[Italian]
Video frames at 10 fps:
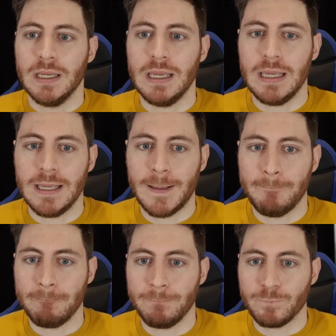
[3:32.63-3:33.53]
E
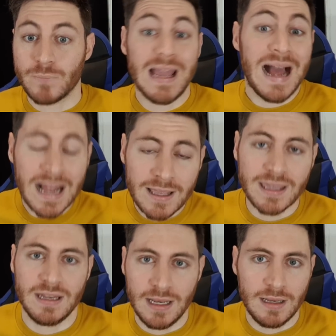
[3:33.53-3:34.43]
ehm, mh,
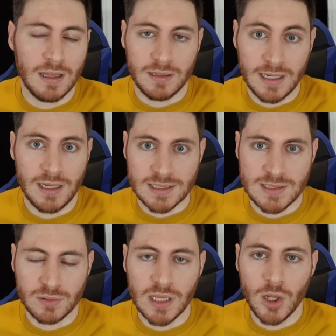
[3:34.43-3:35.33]
anche nel,
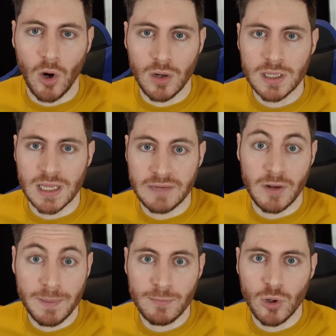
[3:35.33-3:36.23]
nell'azione del gol, che
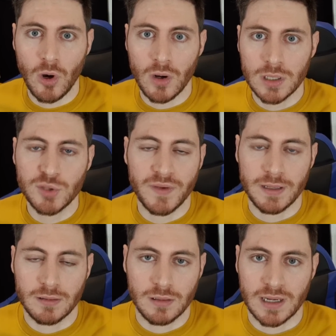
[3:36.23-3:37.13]
arriva il primo gol,
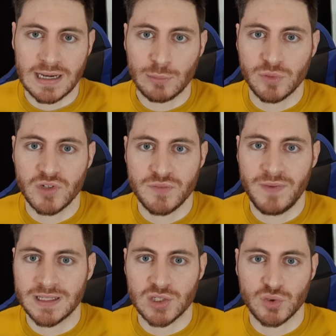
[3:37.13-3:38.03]
dove eh, Arnautovic
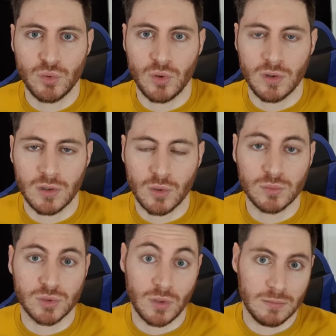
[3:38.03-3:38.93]
va da solo eh,
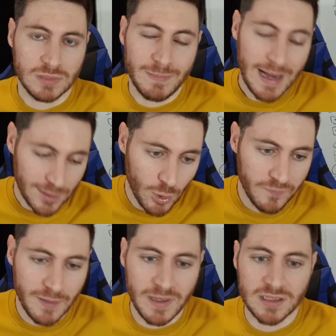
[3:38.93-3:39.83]
contro Di Marco,
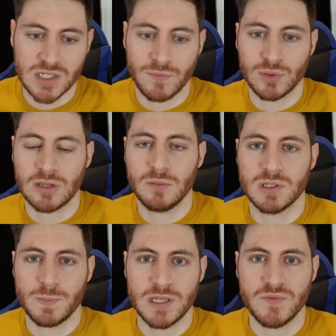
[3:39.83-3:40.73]
ovviamente sfruttando
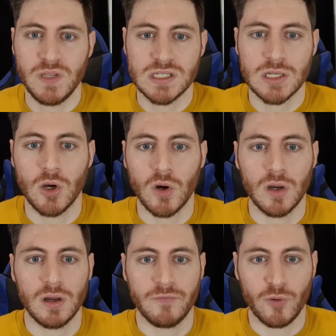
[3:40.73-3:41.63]
il mismatch
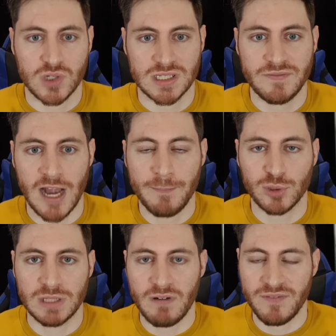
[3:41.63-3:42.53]
fisico, eh, forse De Vrij
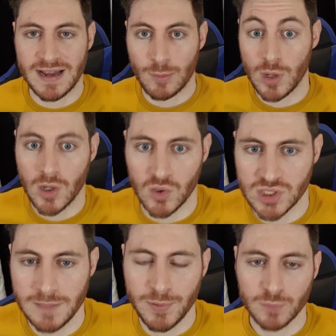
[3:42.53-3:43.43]
poteva fare
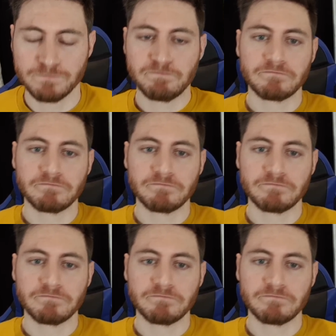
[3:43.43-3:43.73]
qualcosa di più.